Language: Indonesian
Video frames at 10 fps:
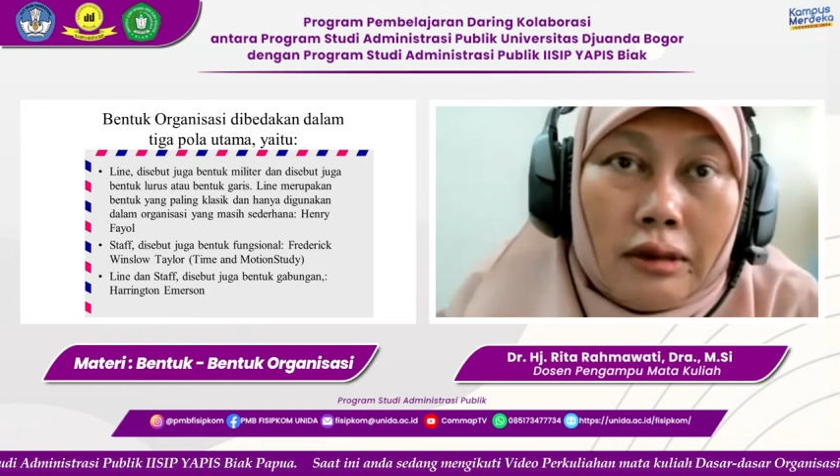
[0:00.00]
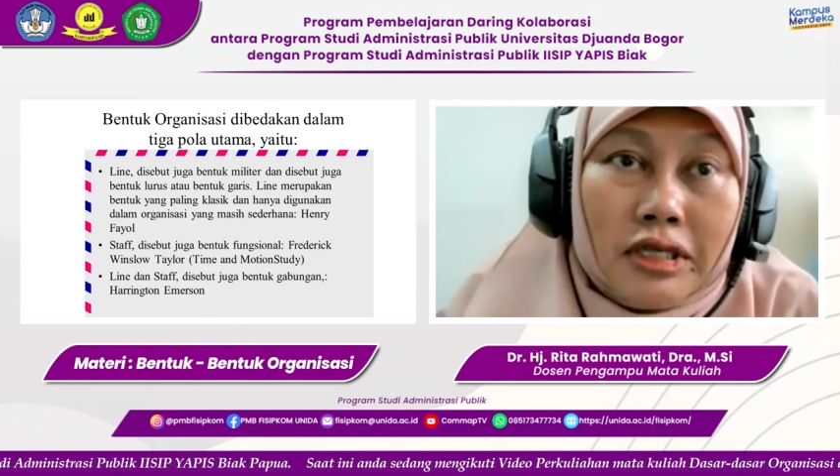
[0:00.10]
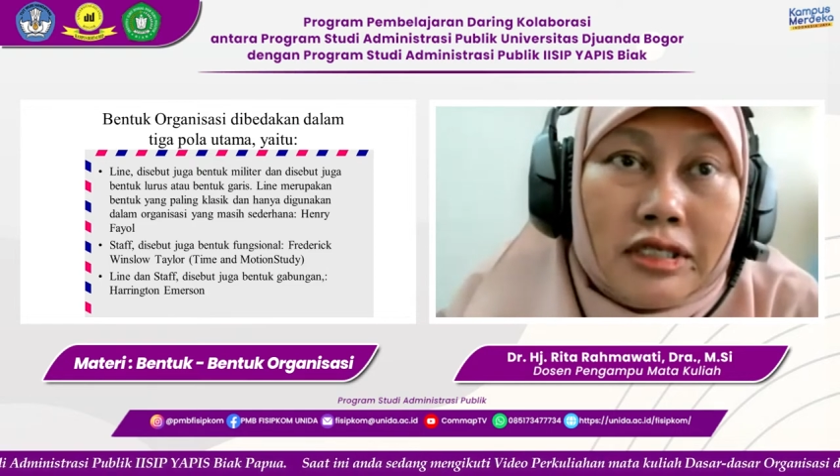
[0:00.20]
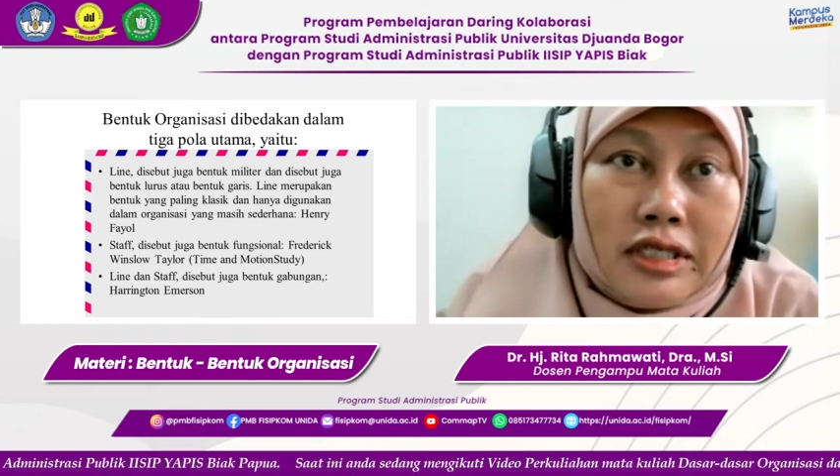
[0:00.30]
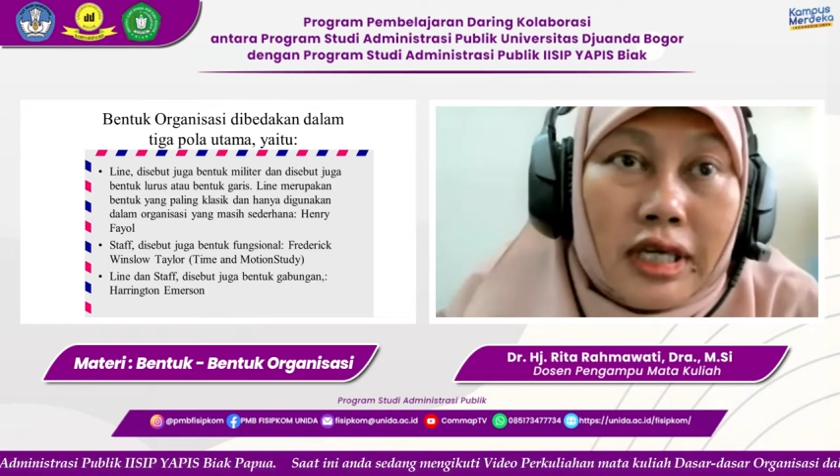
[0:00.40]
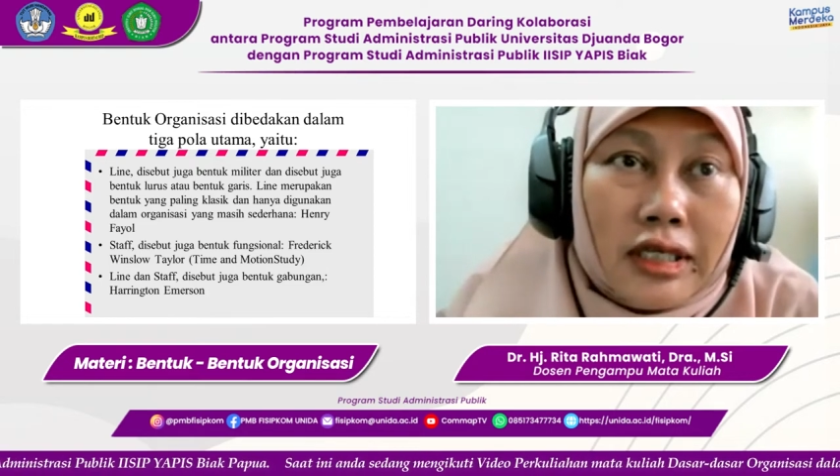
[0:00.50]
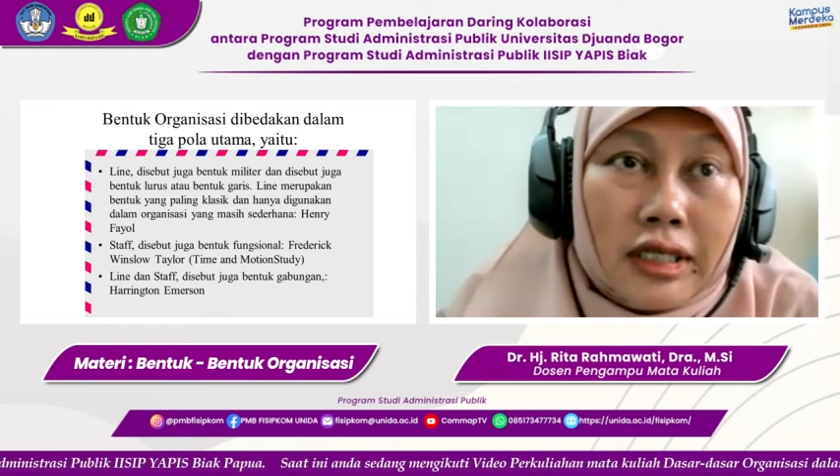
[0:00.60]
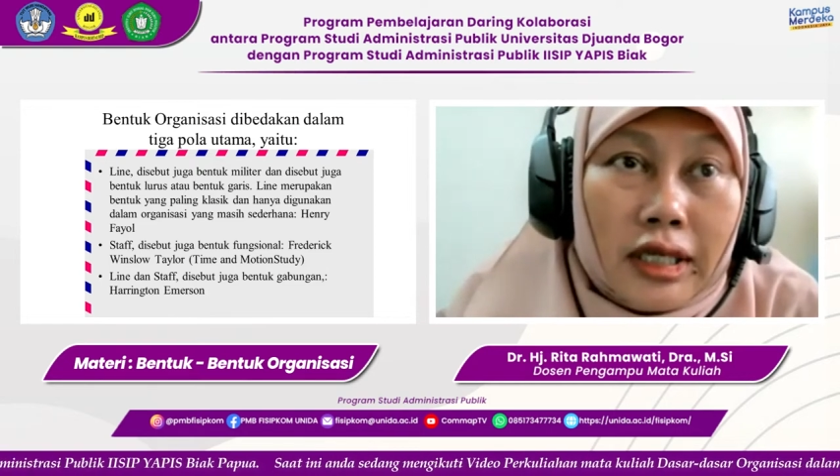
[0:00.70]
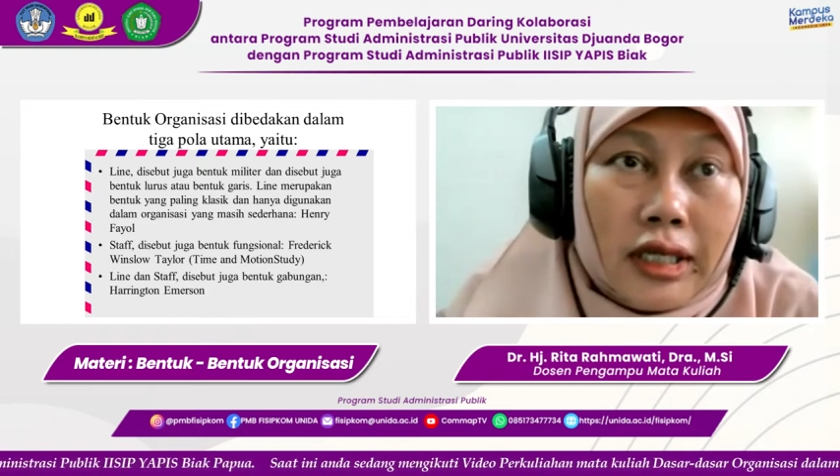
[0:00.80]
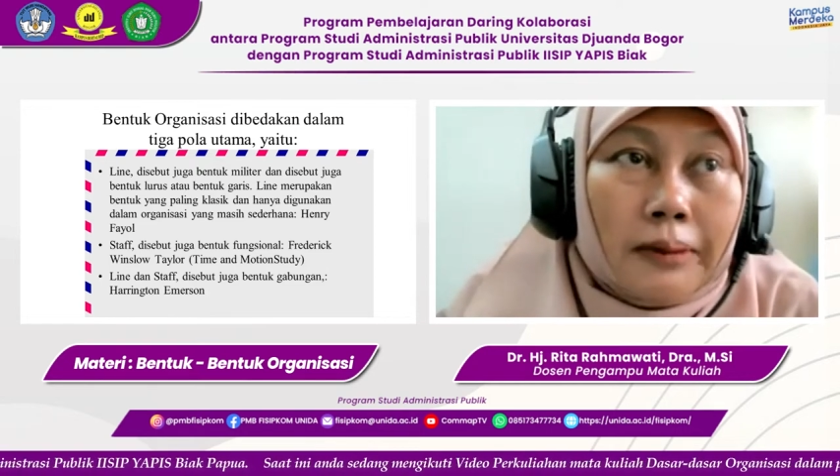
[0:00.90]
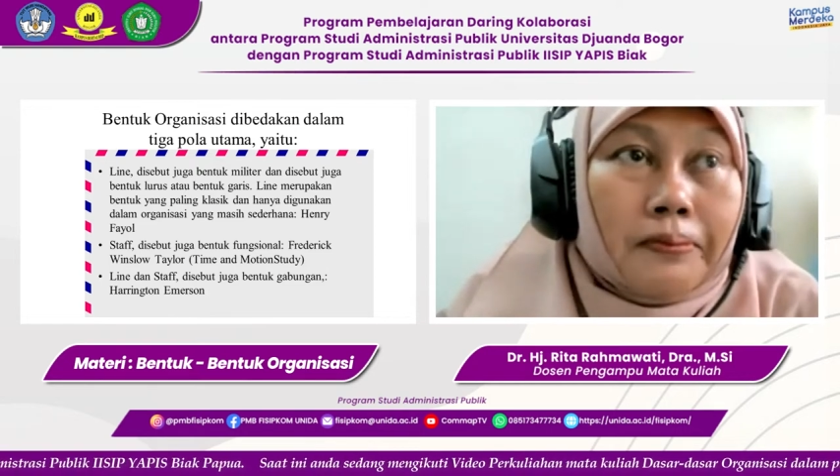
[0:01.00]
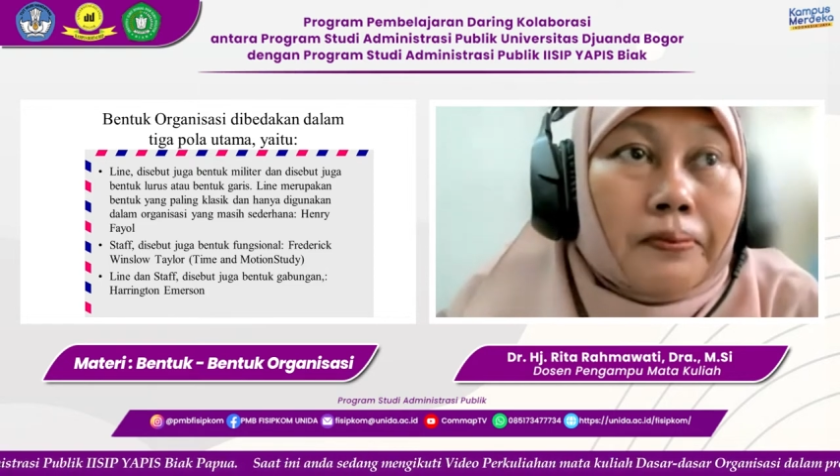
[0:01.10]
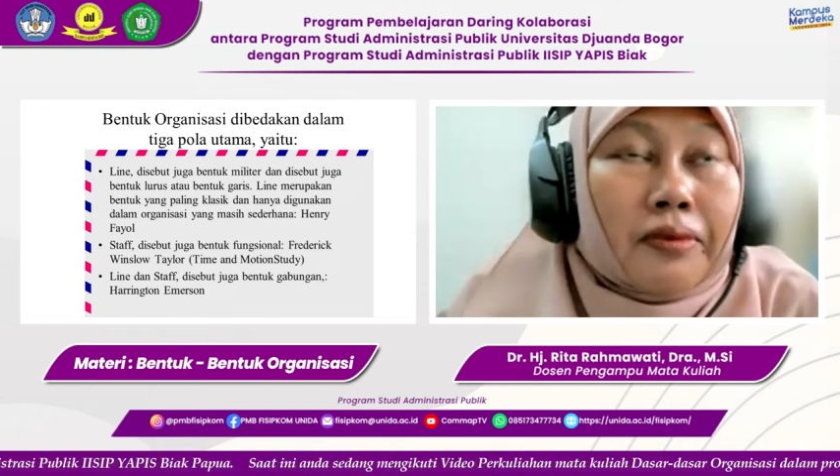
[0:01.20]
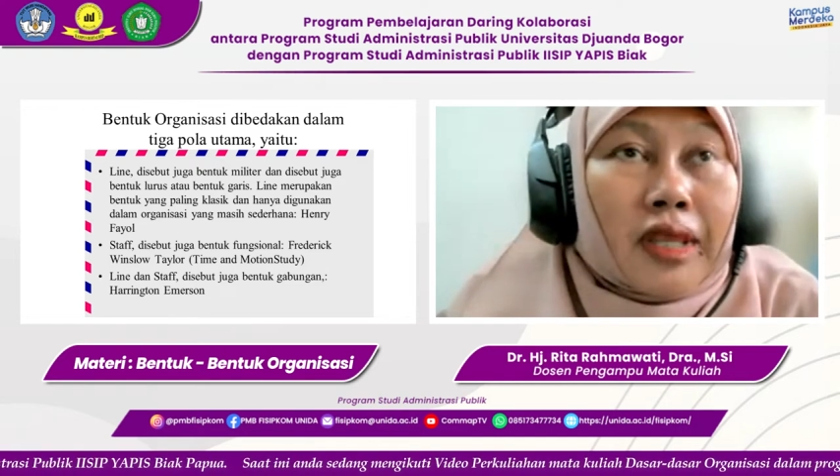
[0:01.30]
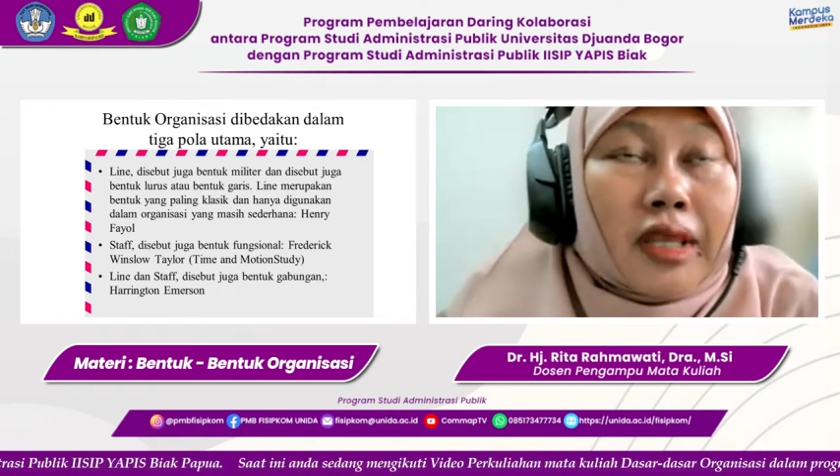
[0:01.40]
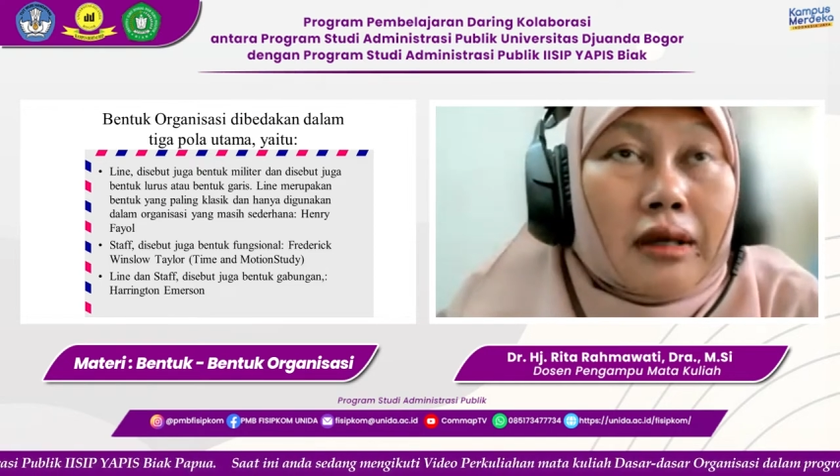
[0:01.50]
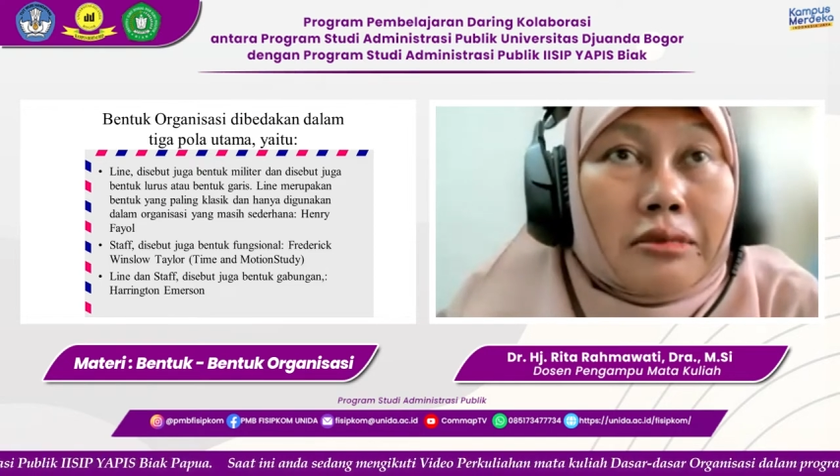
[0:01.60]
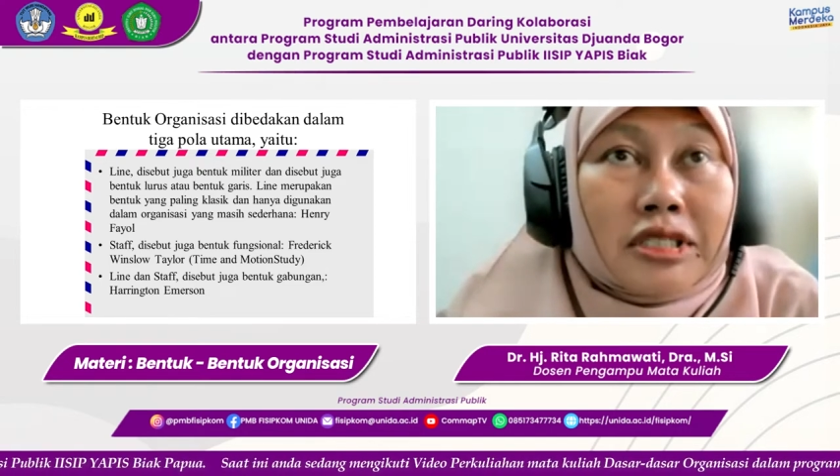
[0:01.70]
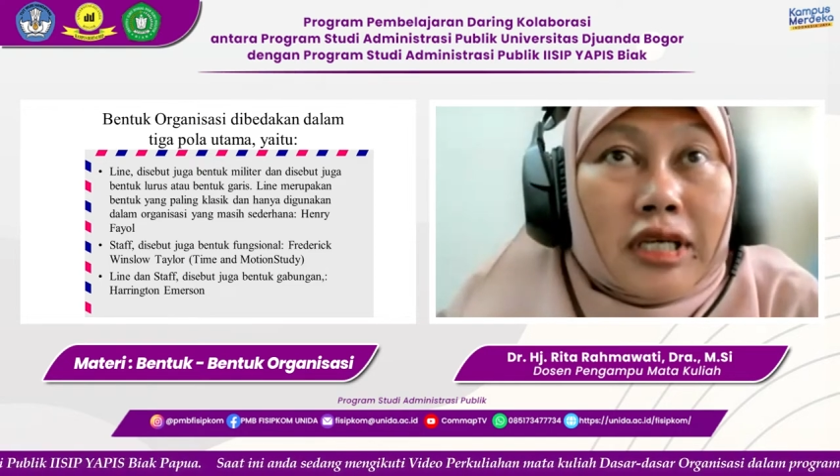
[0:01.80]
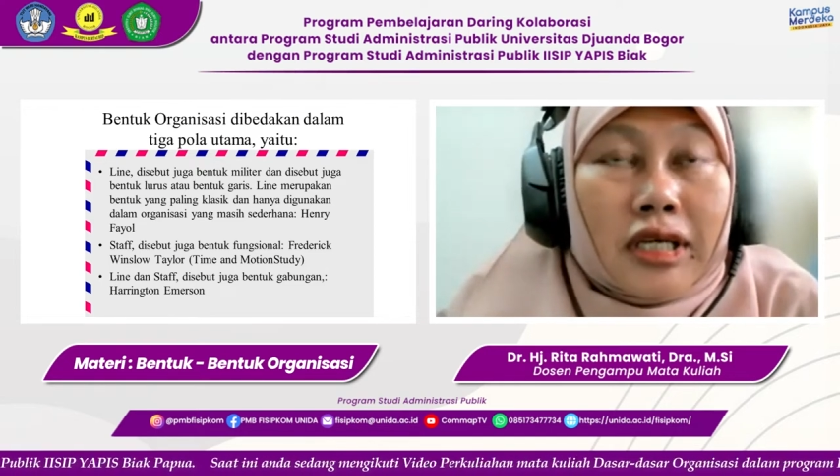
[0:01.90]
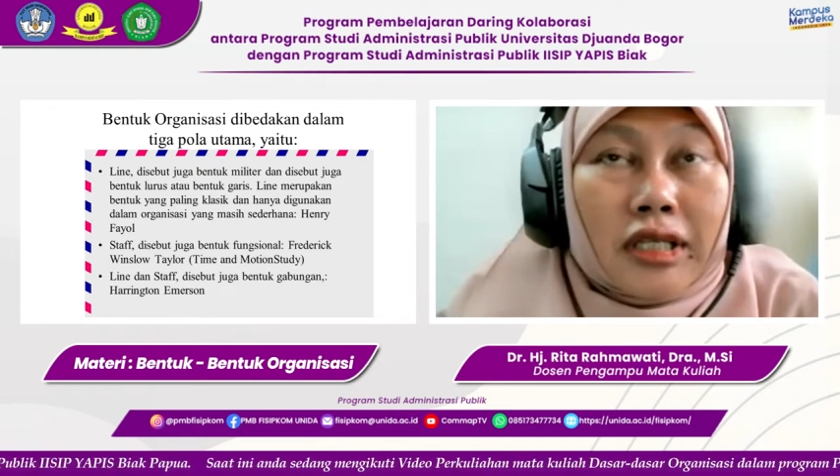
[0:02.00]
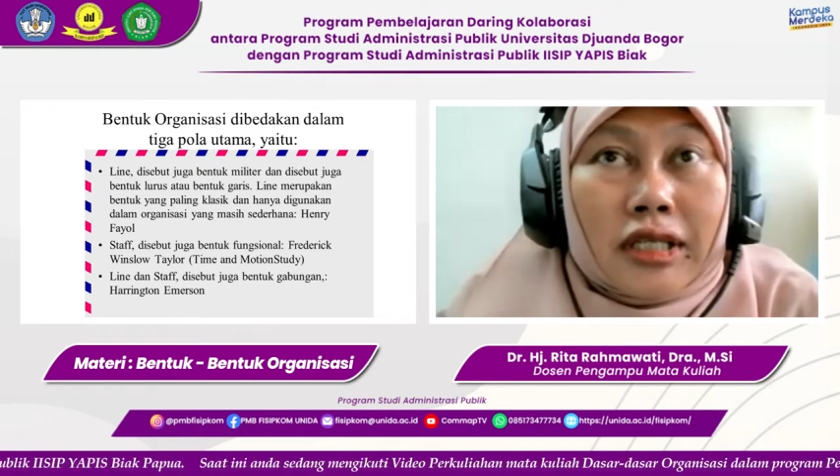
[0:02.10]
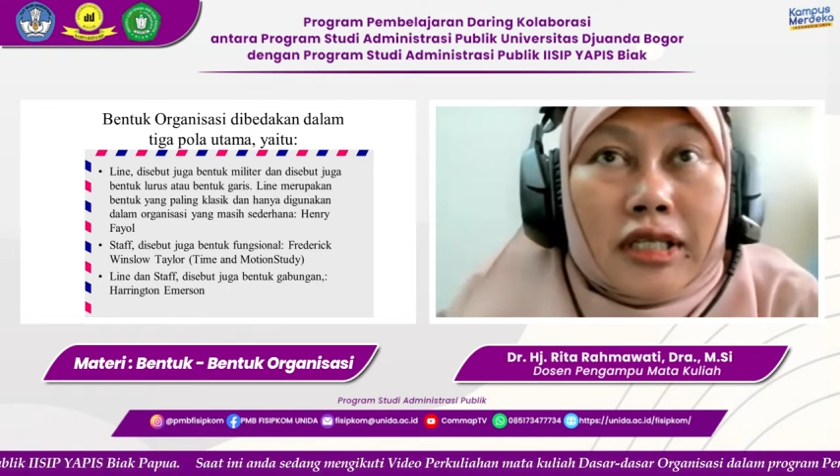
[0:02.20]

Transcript: Misalnya, misalnya gini,